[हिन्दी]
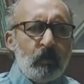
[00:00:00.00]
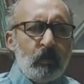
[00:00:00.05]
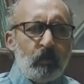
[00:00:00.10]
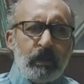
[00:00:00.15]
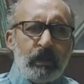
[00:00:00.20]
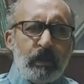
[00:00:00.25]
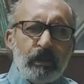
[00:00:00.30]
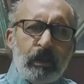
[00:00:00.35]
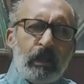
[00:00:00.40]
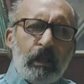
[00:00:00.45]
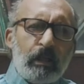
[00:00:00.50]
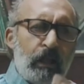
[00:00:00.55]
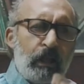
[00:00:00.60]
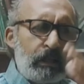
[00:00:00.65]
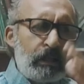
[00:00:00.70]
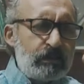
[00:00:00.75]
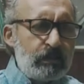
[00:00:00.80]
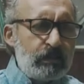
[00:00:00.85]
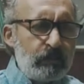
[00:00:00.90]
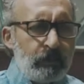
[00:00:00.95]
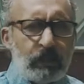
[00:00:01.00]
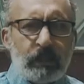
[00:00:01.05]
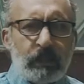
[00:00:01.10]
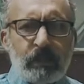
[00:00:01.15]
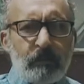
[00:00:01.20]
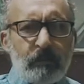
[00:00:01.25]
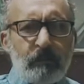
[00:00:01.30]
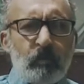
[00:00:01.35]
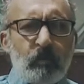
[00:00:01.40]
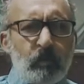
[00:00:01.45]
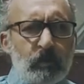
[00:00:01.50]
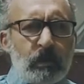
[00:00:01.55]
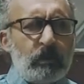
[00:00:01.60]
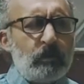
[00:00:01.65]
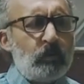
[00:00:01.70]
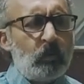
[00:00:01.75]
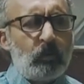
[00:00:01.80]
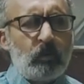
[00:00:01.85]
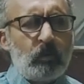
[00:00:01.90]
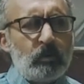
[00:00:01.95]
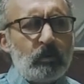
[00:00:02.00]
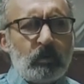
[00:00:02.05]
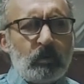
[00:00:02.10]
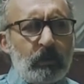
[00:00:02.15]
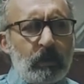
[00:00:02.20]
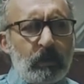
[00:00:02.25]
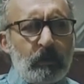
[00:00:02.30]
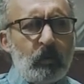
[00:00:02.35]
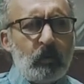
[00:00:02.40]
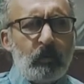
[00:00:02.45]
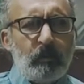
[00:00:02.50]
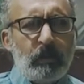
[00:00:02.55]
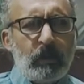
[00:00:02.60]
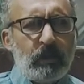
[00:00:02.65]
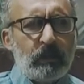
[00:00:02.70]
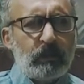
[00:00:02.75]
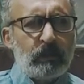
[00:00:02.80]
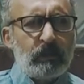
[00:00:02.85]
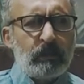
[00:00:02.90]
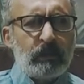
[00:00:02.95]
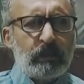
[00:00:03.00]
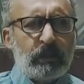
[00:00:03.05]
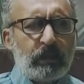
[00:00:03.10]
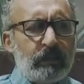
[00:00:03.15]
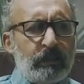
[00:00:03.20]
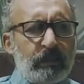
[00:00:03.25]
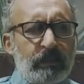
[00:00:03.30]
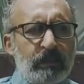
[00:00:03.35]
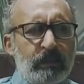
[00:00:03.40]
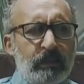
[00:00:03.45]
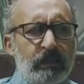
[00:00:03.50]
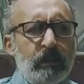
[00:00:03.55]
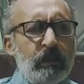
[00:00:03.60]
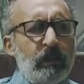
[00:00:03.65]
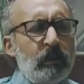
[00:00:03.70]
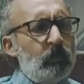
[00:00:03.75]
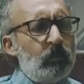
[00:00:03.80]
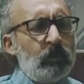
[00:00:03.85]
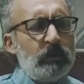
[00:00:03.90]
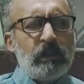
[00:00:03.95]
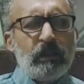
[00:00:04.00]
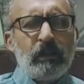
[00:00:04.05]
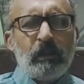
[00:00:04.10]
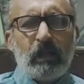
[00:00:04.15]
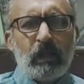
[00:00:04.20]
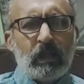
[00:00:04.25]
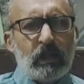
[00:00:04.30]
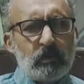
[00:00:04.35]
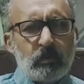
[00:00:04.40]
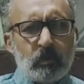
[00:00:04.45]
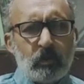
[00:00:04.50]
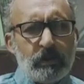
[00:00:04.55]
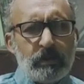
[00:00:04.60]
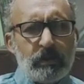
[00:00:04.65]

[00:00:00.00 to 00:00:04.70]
वो इन हालात से पहले भी मुझे जो कुछ उनके मुंह में आता था कहते थे मुझे ना आज कोई